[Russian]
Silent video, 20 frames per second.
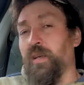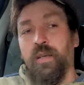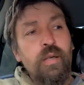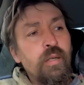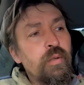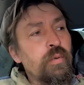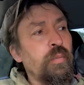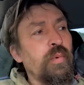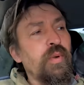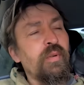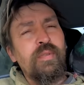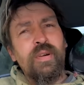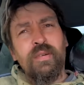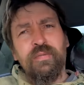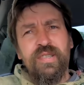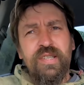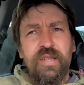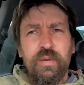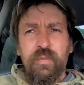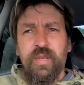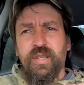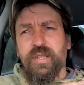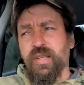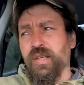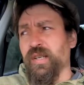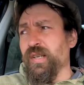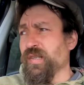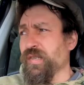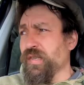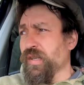Я думаю, вам всем
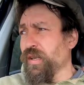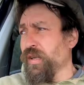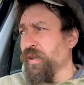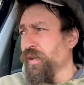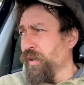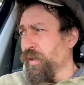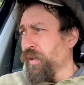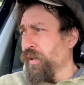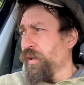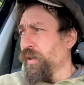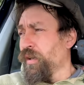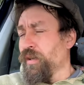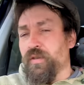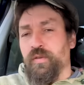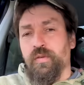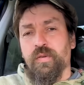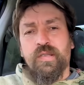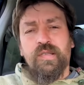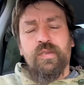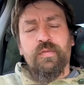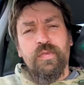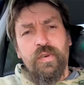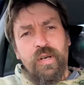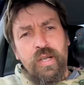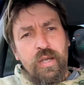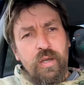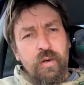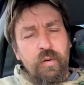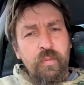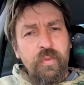интересно, что за
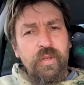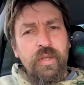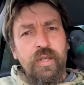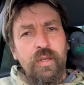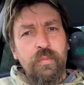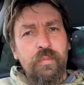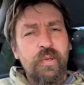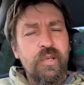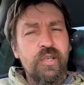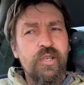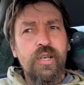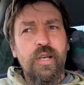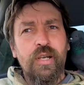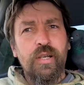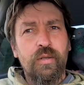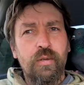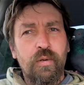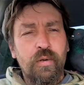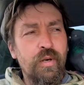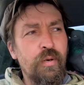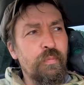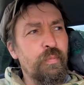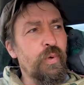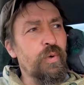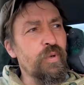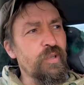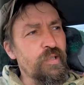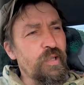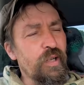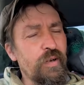фраер у меня на плече, который
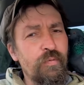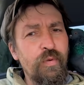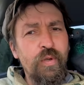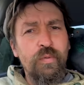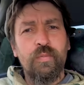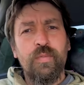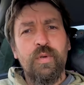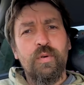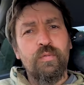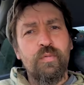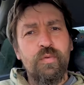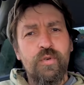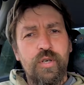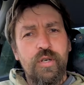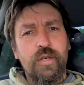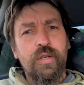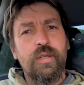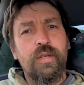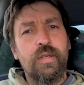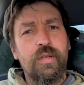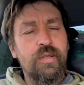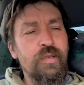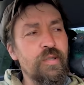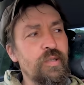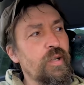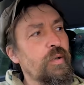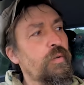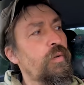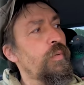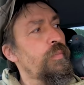просто рвет мне уши. Это,
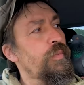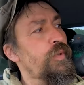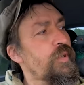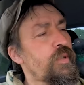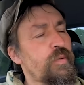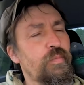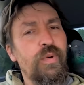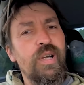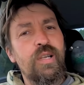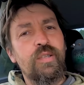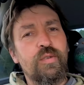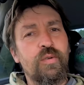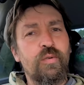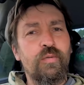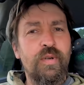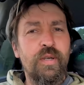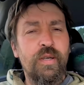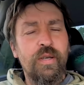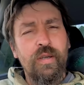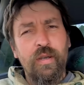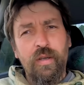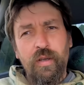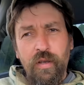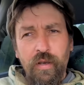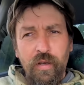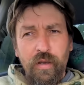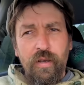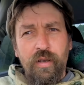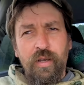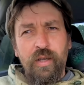знакомьтесь, бойцовый,
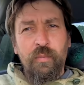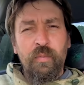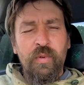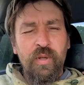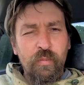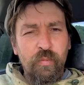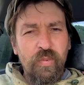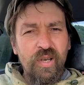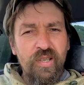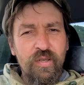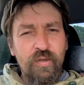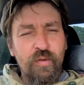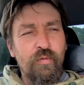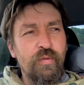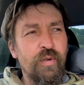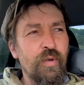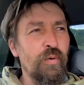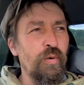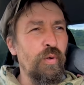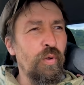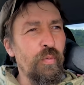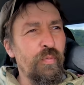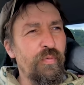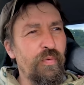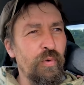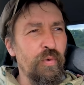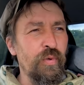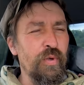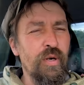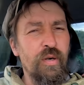именно бойцовый голубь
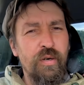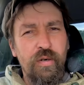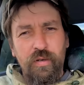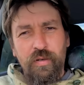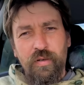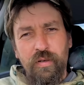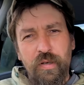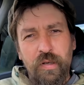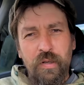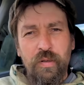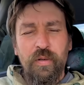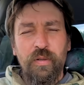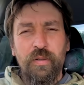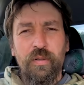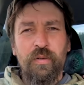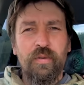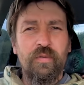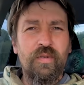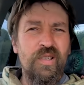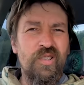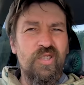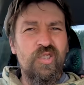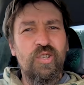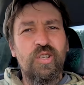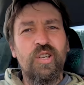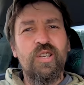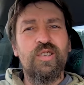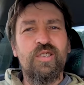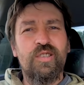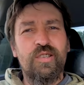Федор. Вот, он
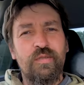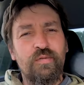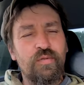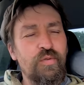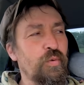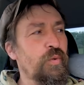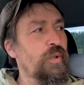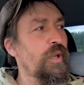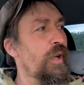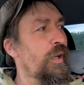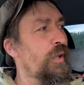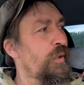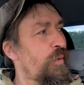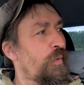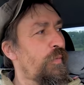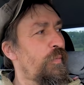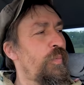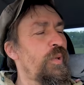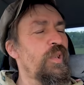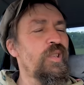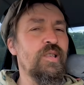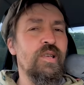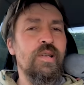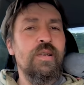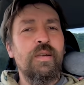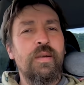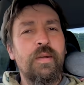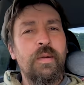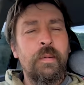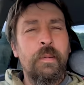24 часа в сутки готов
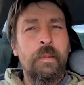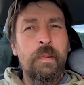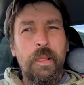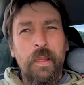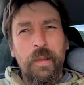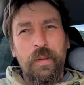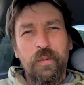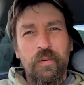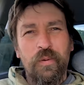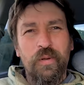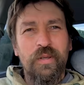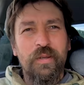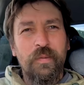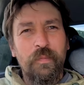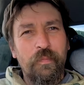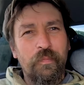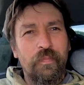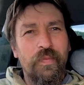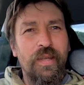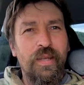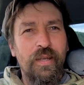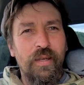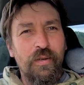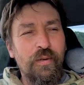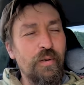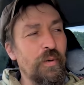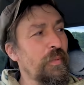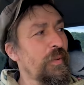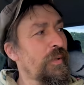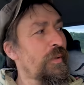биться. Вот. И
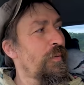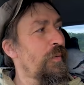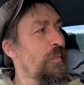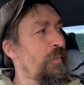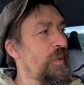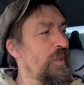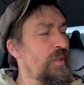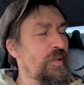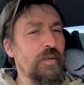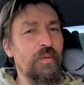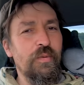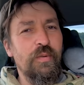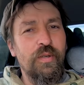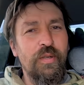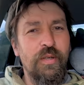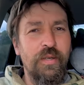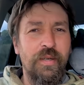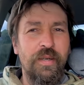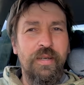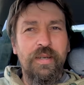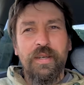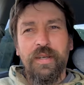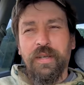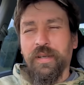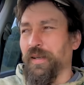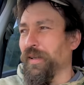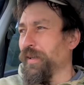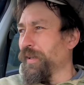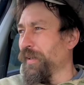кроме того, биться он